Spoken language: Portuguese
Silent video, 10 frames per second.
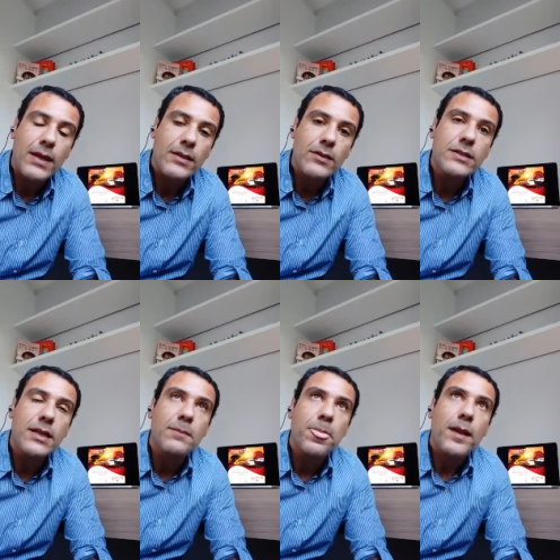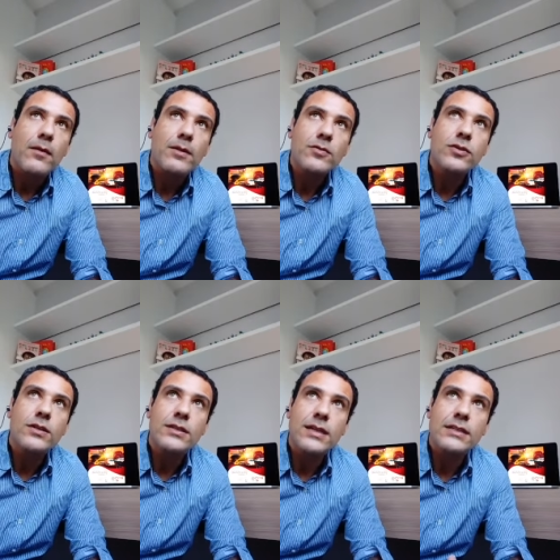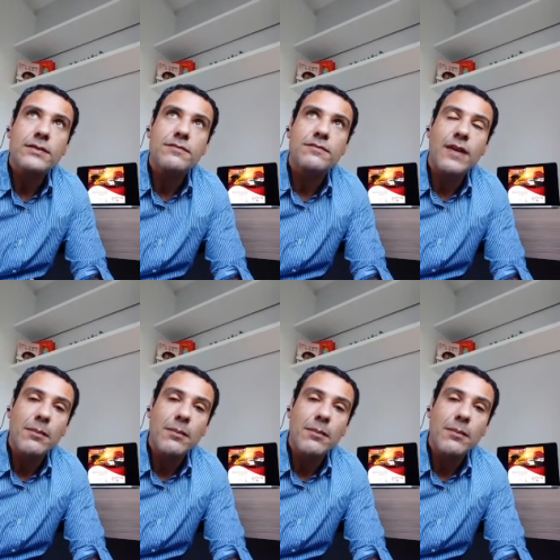Então, assim, uma das coisas que a gente vem